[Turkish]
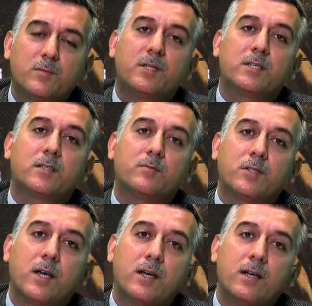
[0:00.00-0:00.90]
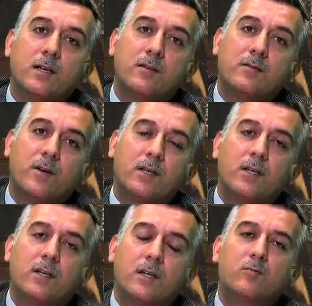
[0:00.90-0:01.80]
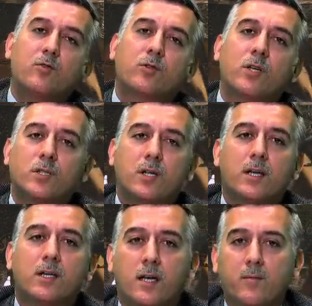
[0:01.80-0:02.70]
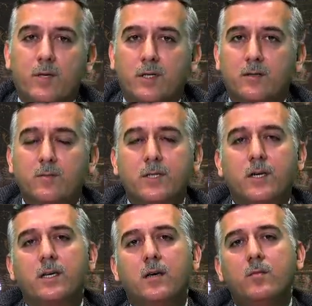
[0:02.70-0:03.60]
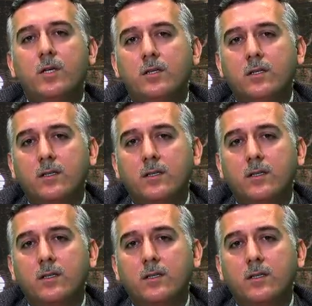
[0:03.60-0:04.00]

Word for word: Bir kısmını da fakirlere, muhtaçlara ikram ediniz. Mesela yemin